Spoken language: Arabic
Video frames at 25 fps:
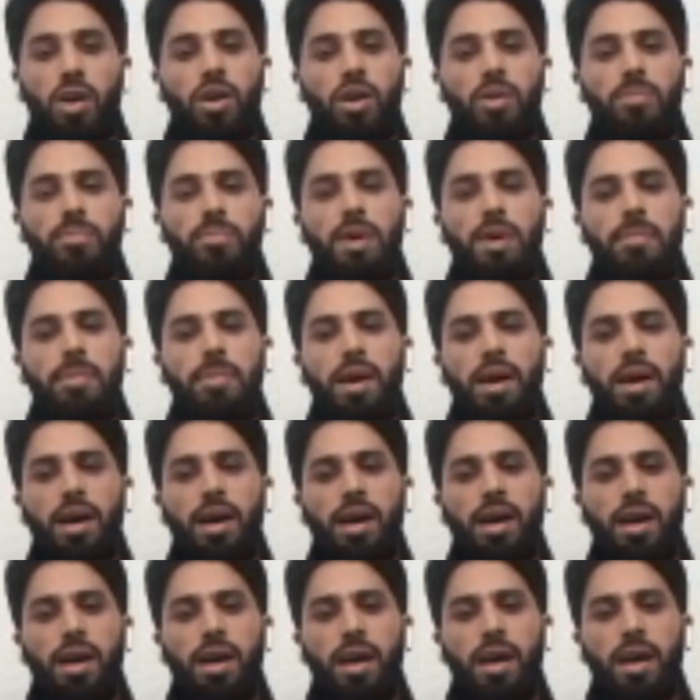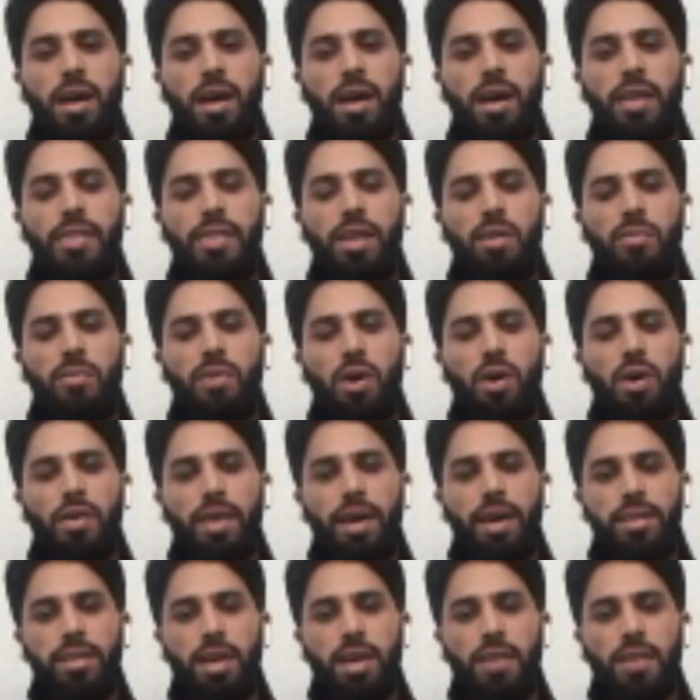ربما هذه
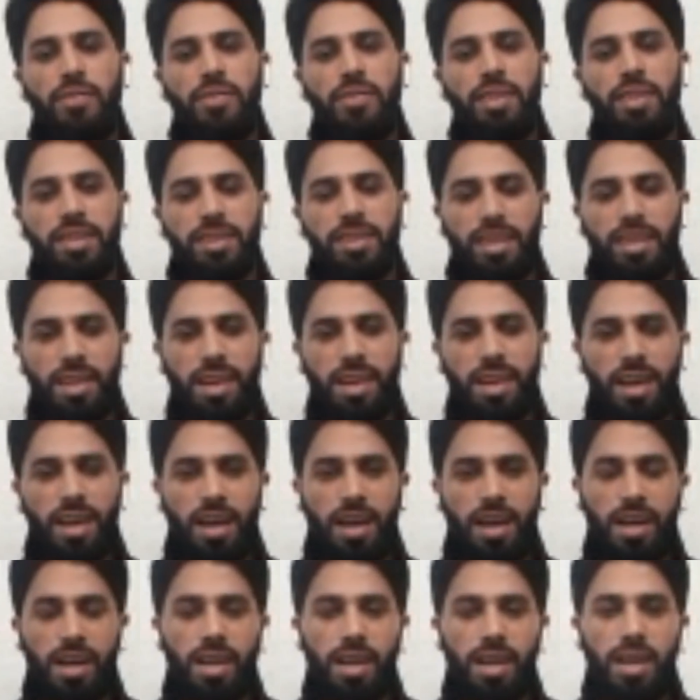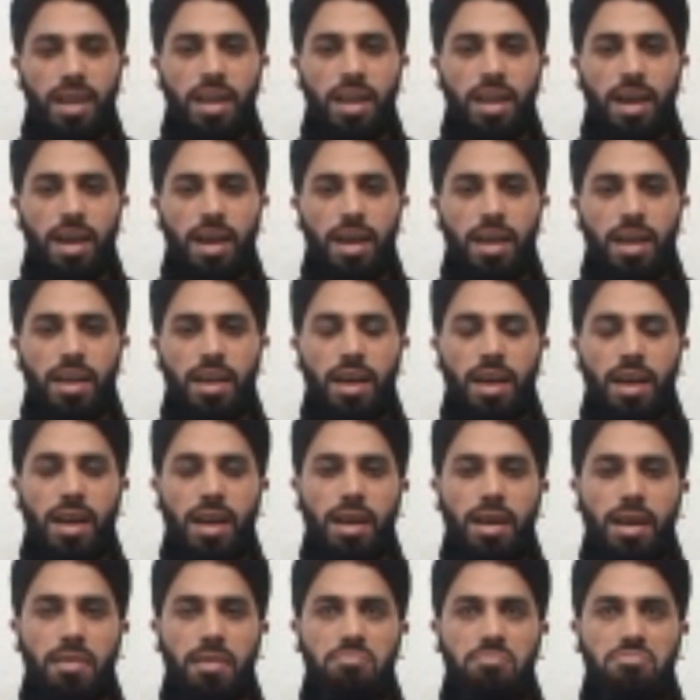المفاوضات افضت الى الى
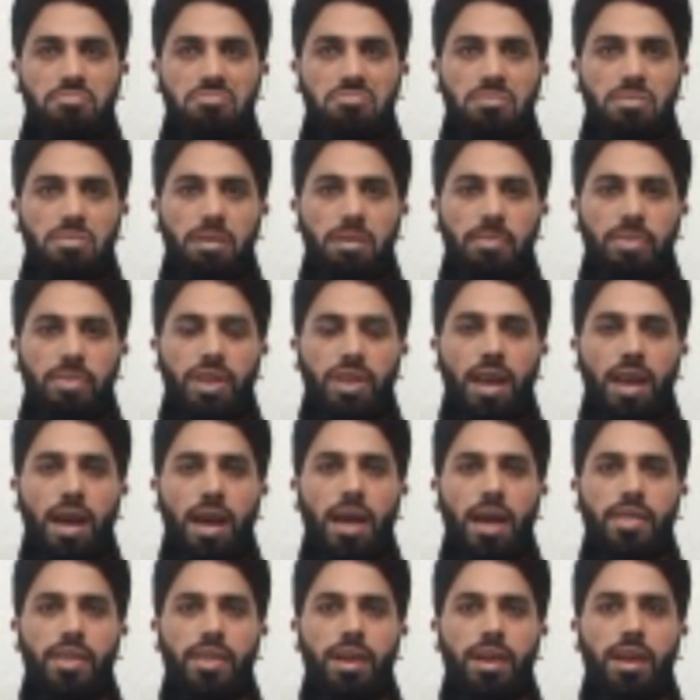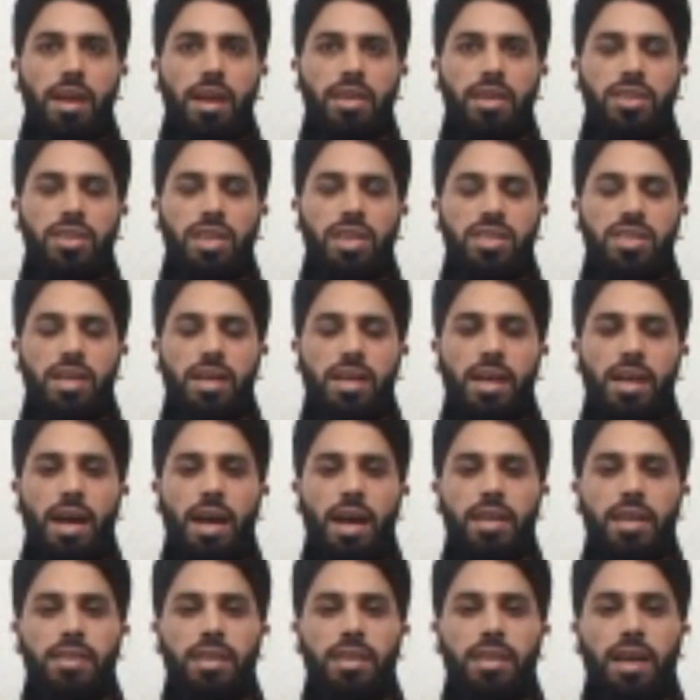الى مثل هذه
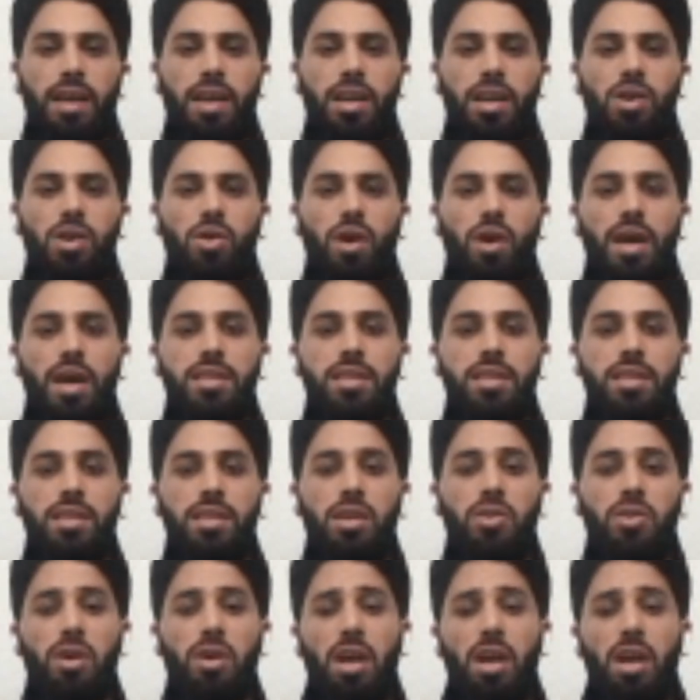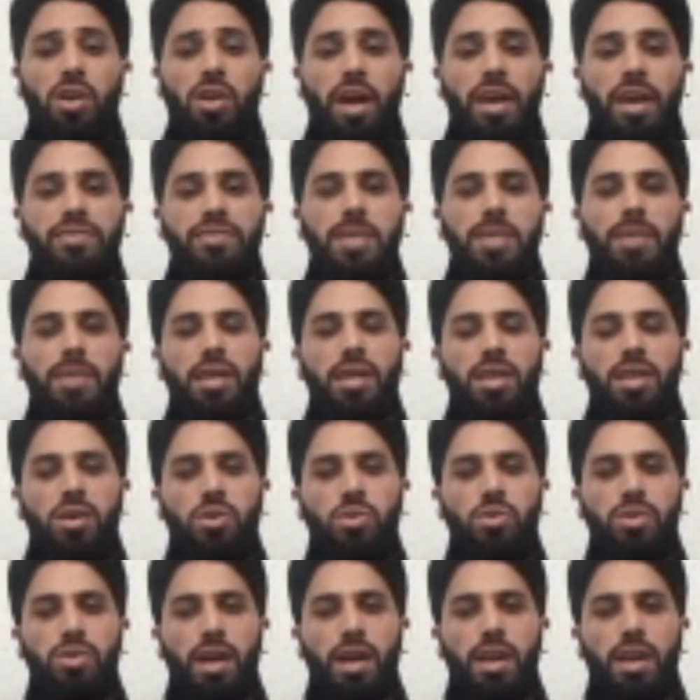التصريحات لانه خاصه ونحن نعرف جماعه
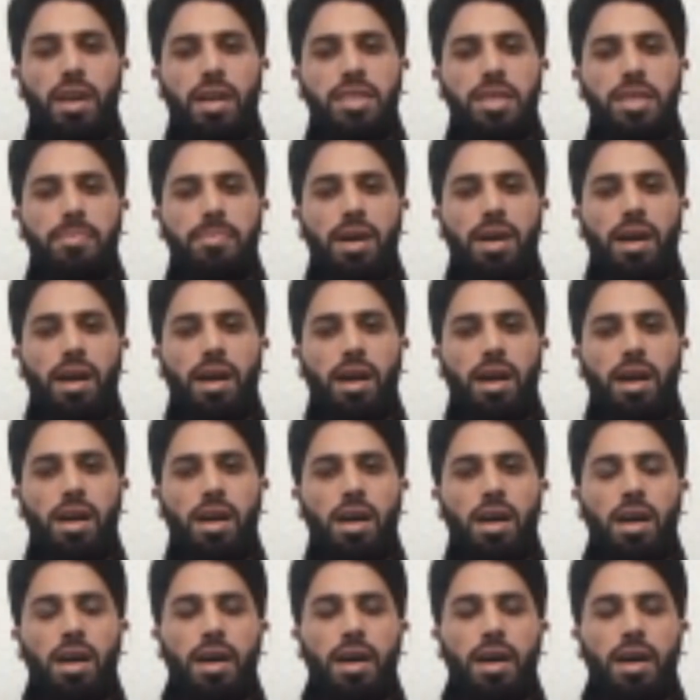الحوثي انها جماعه